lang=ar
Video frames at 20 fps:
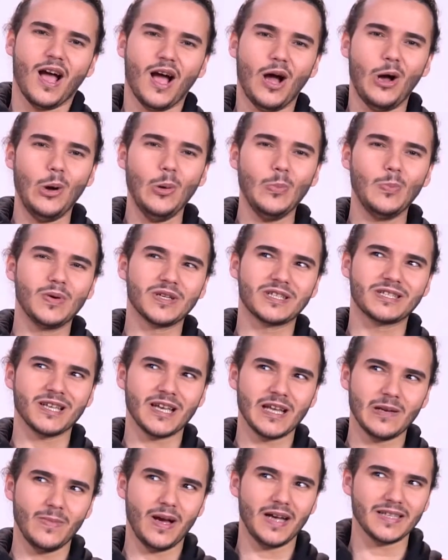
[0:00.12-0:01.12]
احب
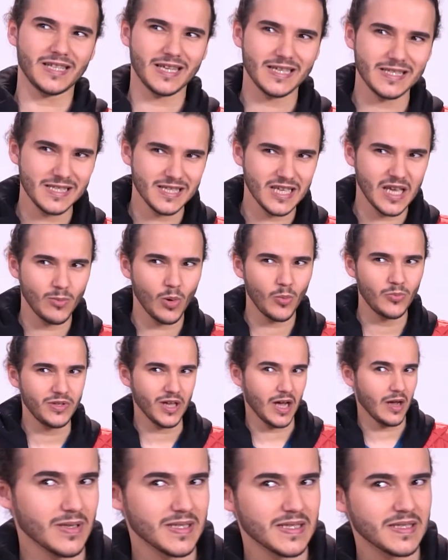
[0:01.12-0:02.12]
اشتغل مع شخصيه
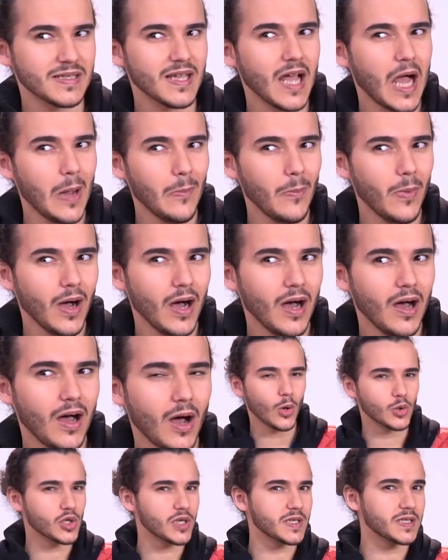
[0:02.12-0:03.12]
مبدعه بس
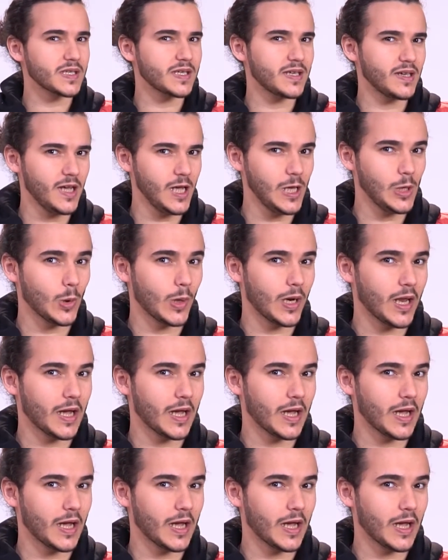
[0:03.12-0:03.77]
صعبه او شخصيه حلوه